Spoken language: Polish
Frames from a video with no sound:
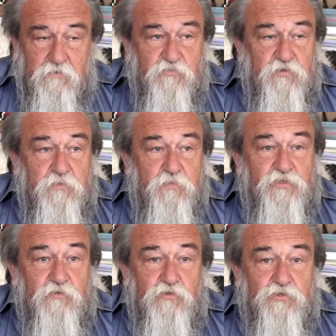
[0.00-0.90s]
przy
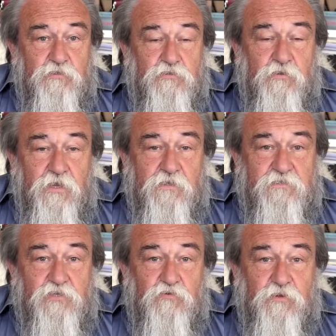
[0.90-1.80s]
pomocy Washingtona
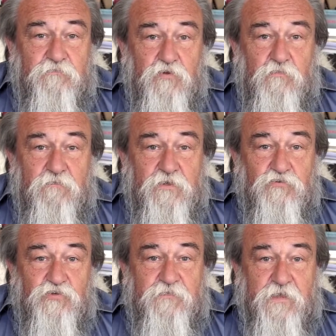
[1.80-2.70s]
zaczął reformować
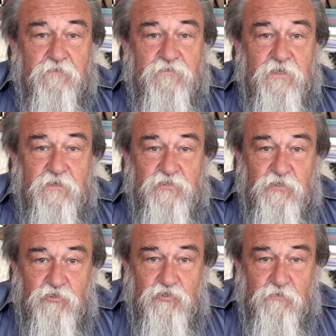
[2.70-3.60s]
oświatę w Stanach
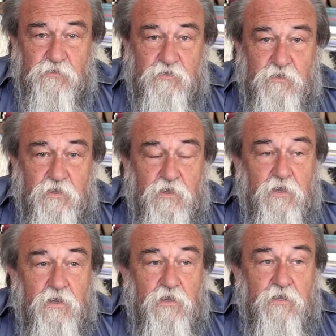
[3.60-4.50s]
Zjednoczonych.
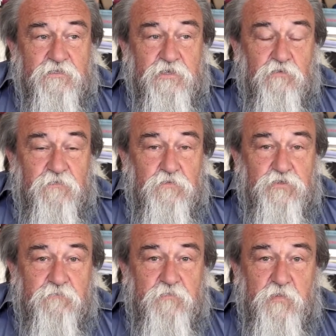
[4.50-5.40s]
Zachowały
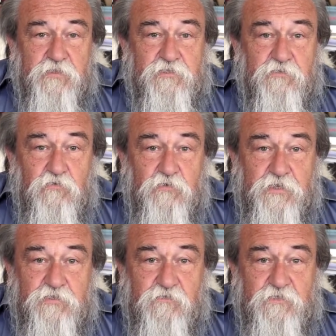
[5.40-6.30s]
się w Bibliotece
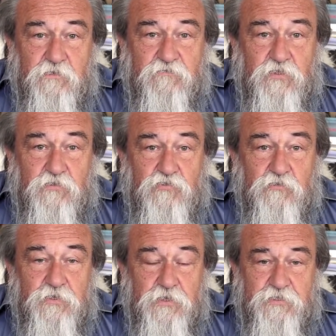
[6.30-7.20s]
Kongresu Stanów
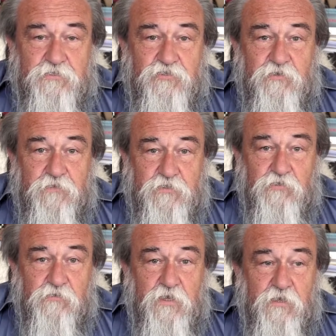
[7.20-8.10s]
Zjednoczonych listy
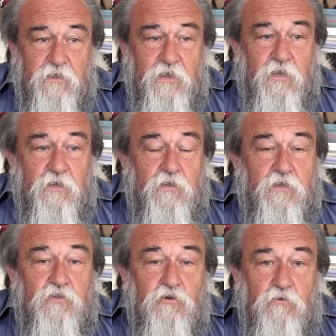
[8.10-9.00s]
Jeffersona,
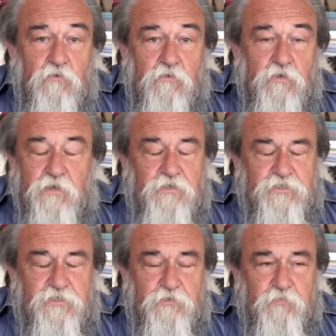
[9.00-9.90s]
do, e,
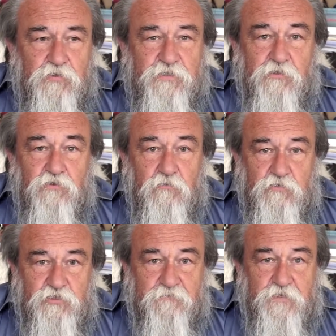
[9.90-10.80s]
listy DuPonta do
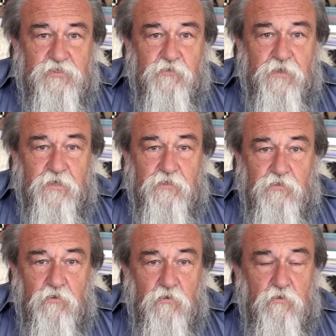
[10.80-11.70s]
Jeffersona i
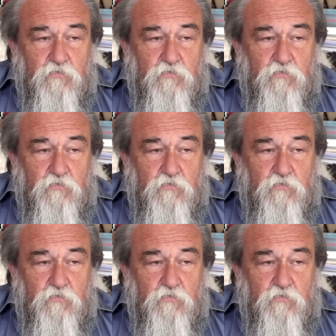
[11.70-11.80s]
do